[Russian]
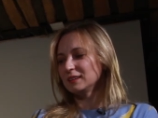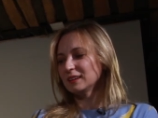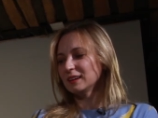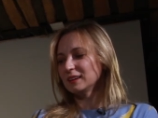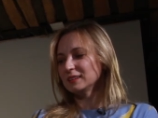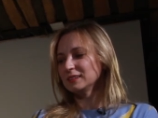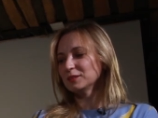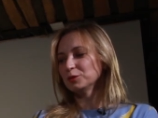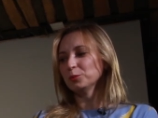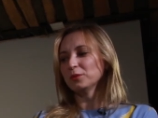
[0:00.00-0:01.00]
я не
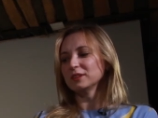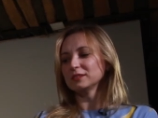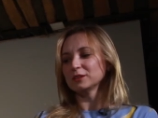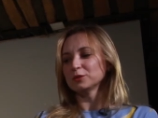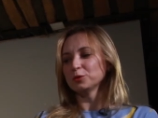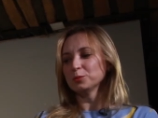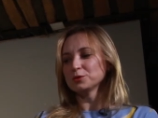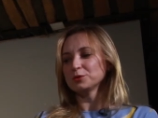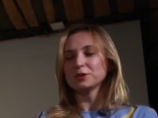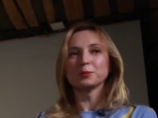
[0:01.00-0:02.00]
задумывалась о
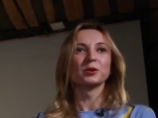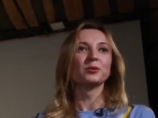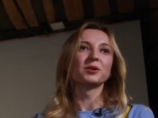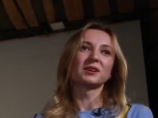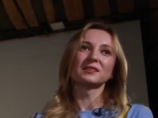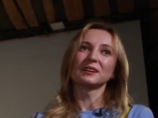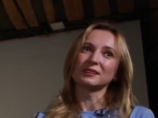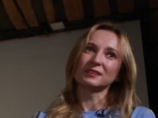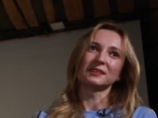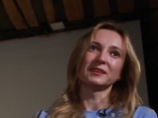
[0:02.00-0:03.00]
том, что я могу
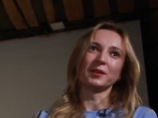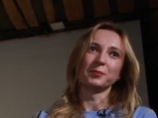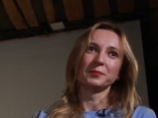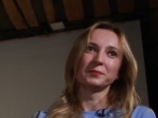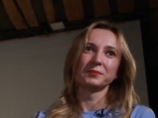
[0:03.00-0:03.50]
оказаться там,